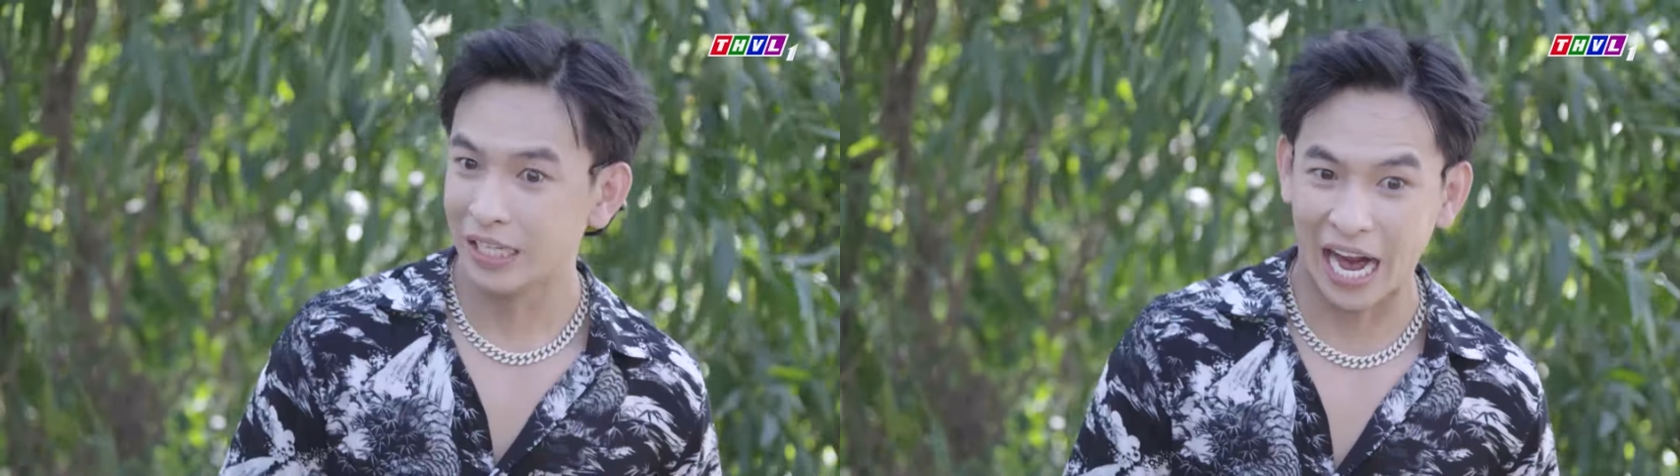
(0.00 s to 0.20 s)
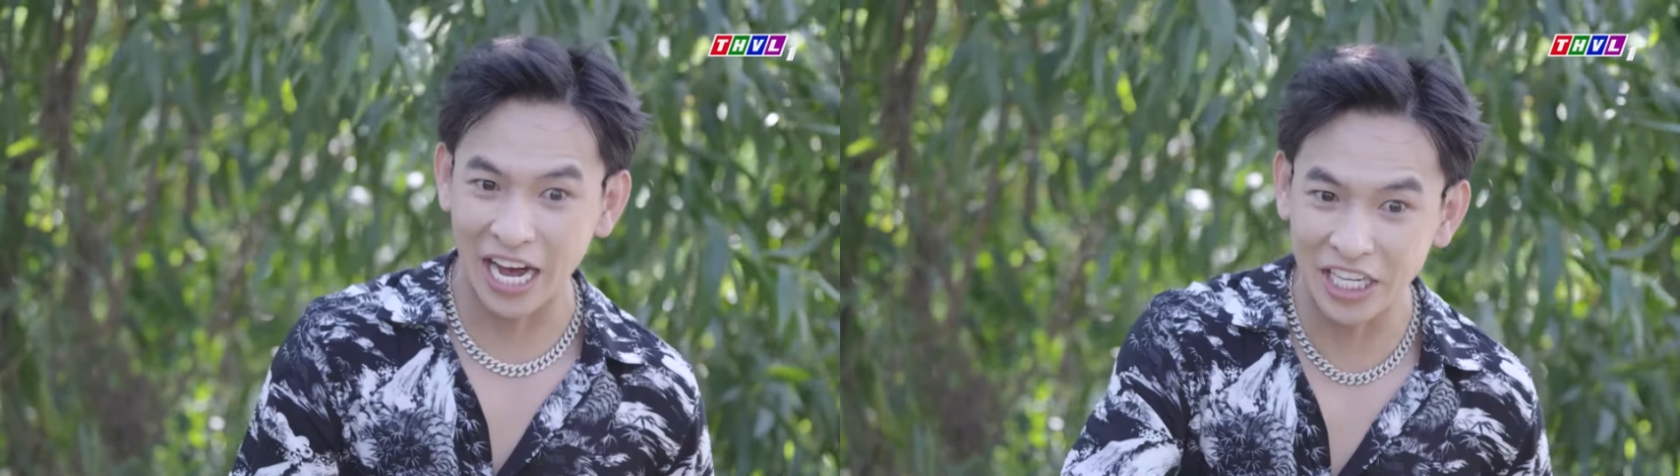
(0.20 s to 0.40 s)

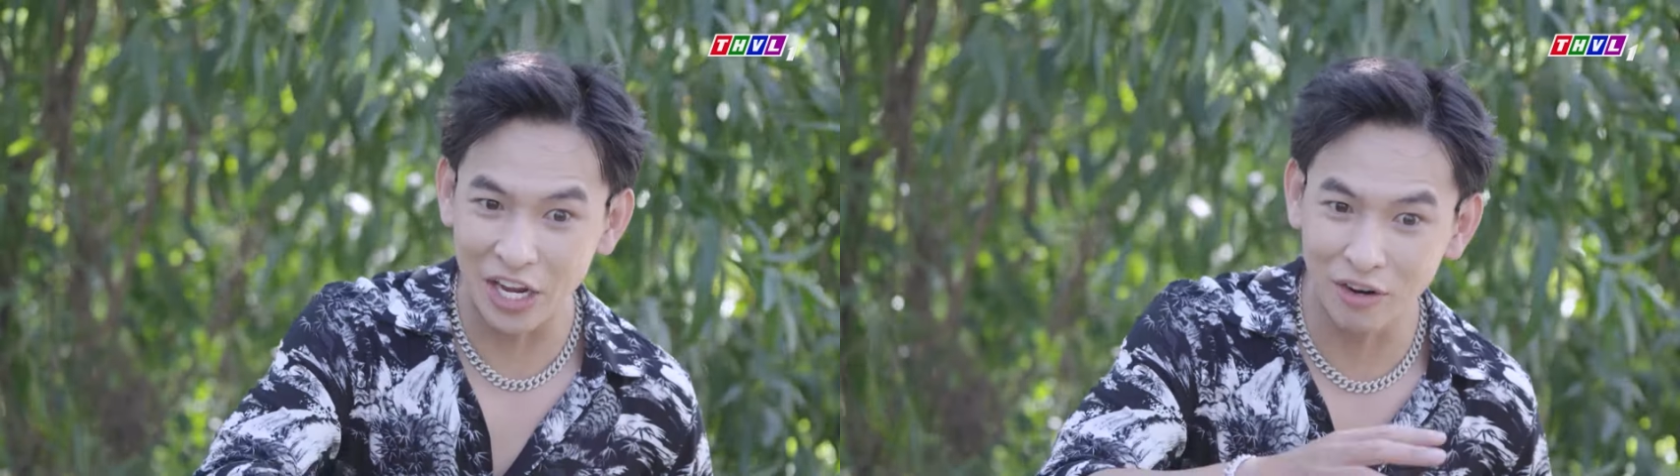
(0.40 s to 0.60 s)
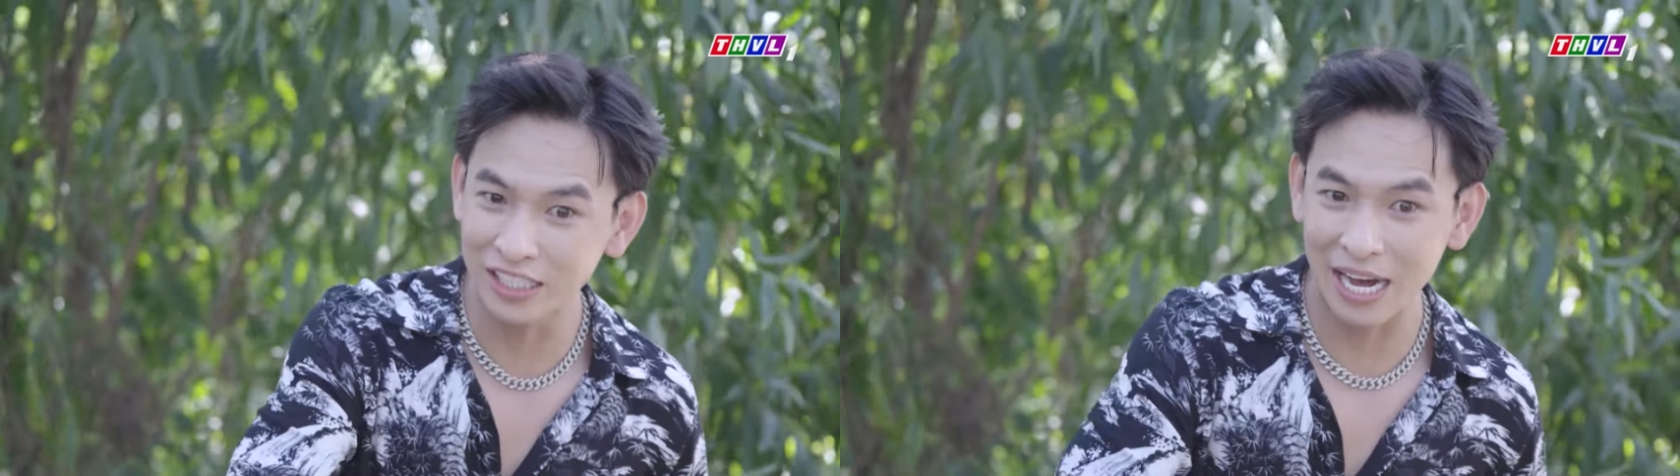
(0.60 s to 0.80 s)
càng
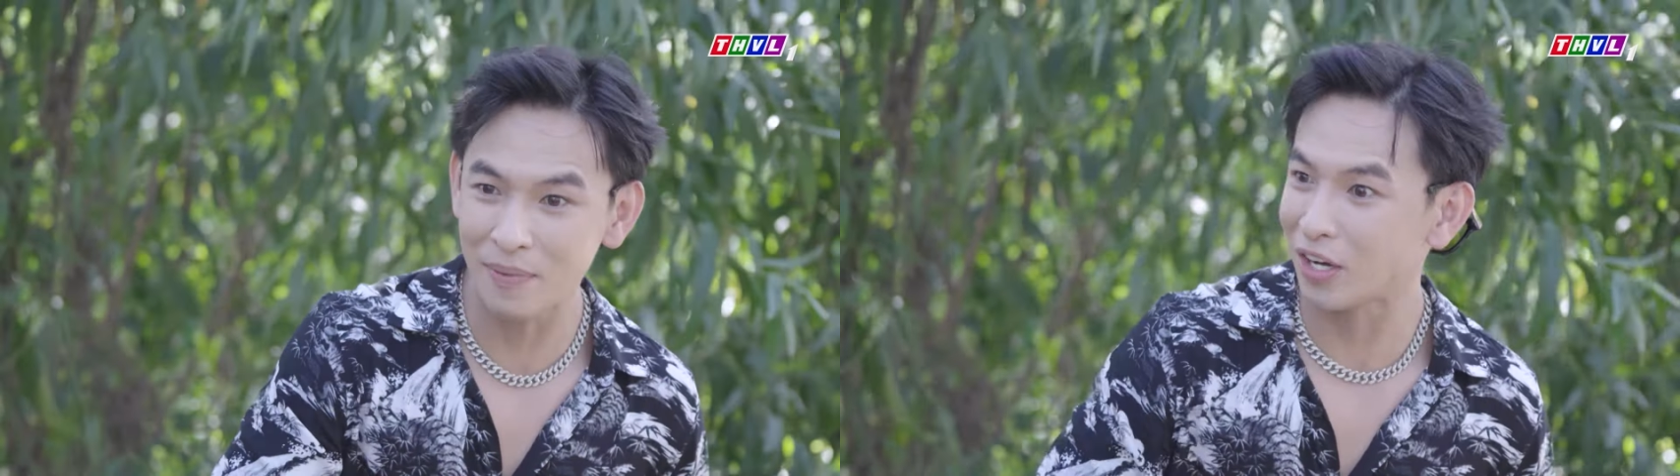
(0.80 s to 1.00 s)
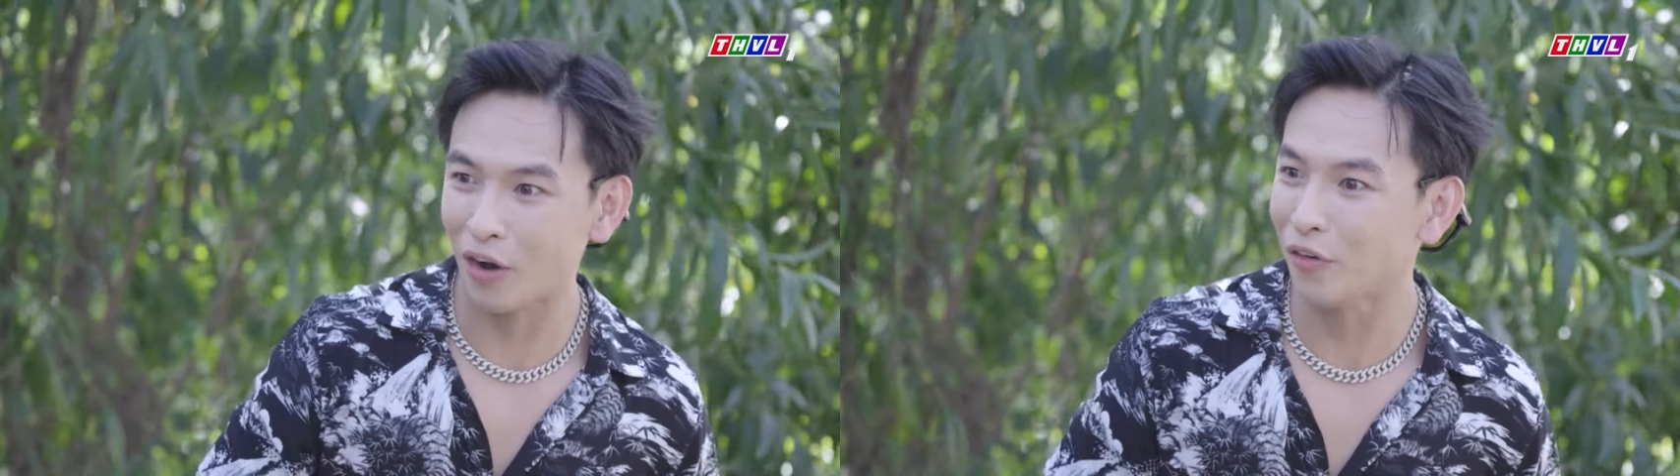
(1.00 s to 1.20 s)
nhiều mày... người
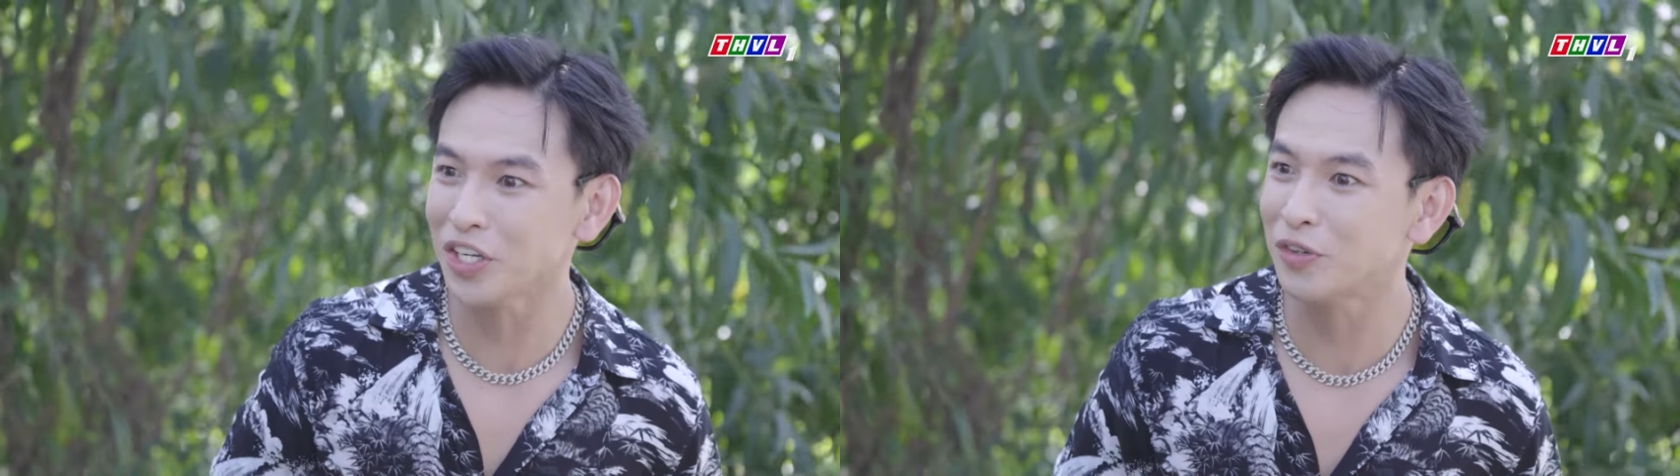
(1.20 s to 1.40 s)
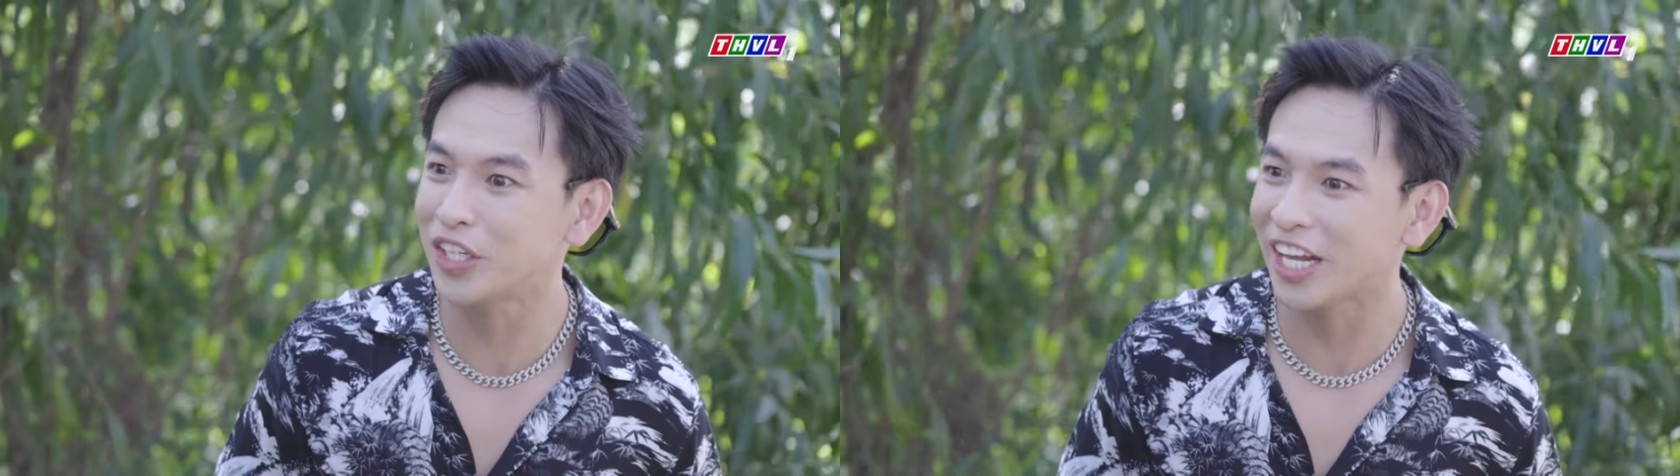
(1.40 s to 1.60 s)
xem là còn
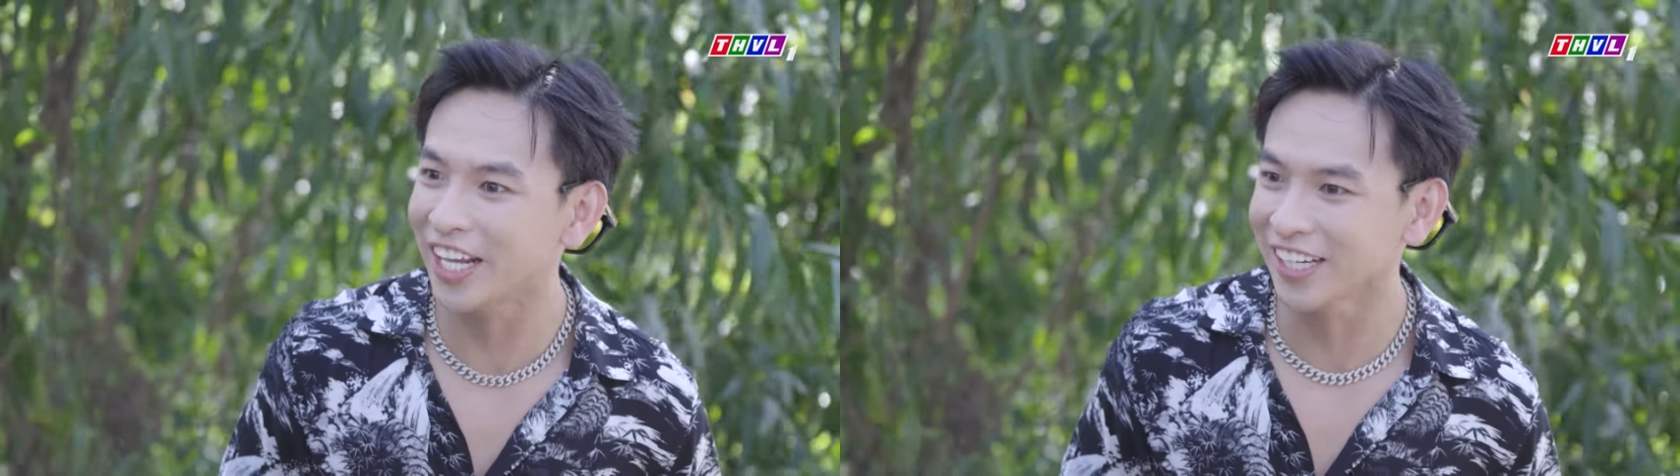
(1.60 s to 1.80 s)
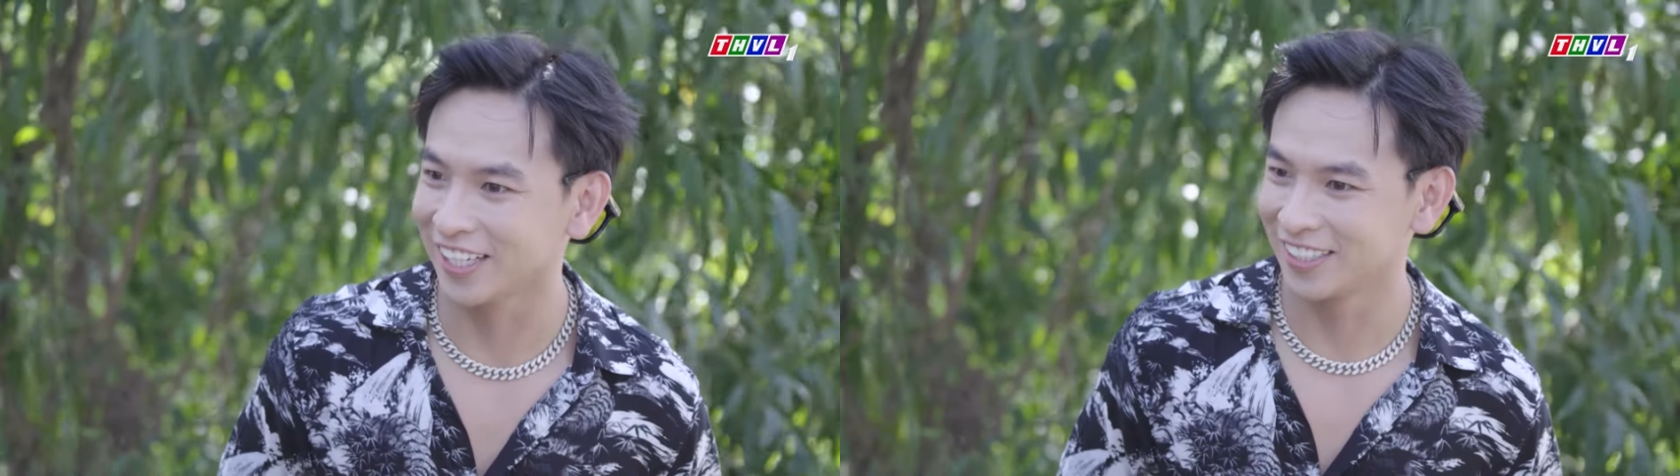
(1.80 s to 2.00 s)
có nhiều
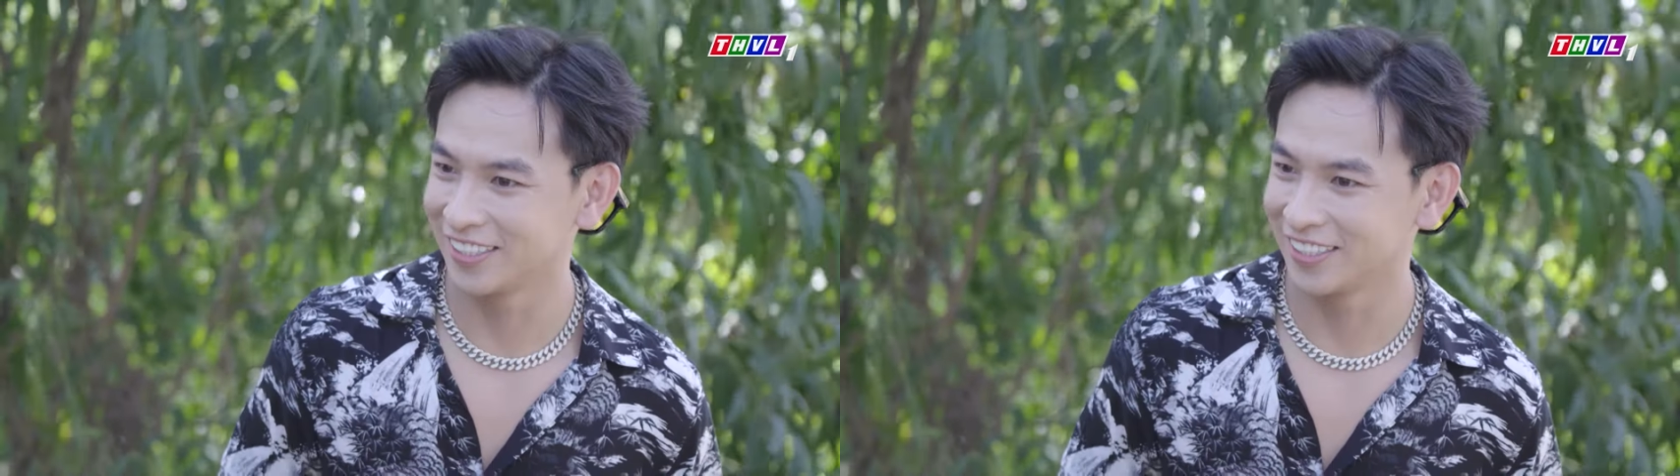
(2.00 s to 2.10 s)
tiền